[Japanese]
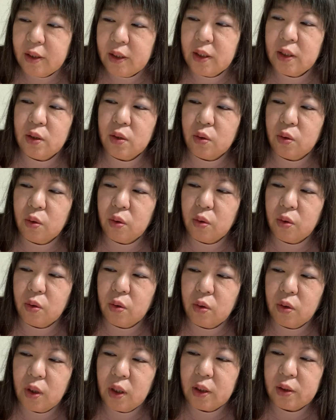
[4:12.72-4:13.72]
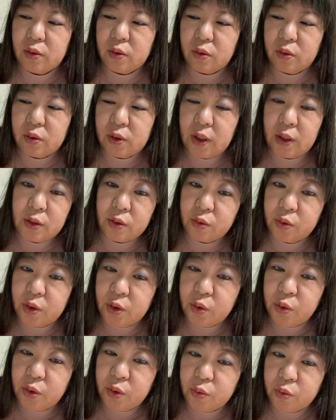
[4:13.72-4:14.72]
きっと、あの、手作り
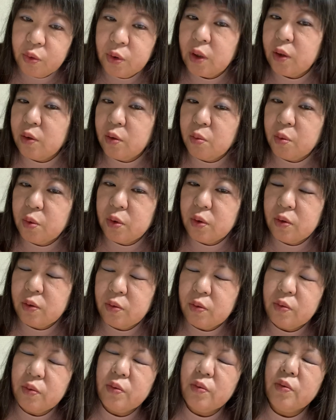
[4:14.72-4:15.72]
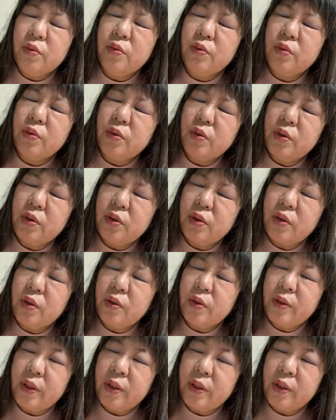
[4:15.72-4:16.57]
商品売ってると思う、うーんと、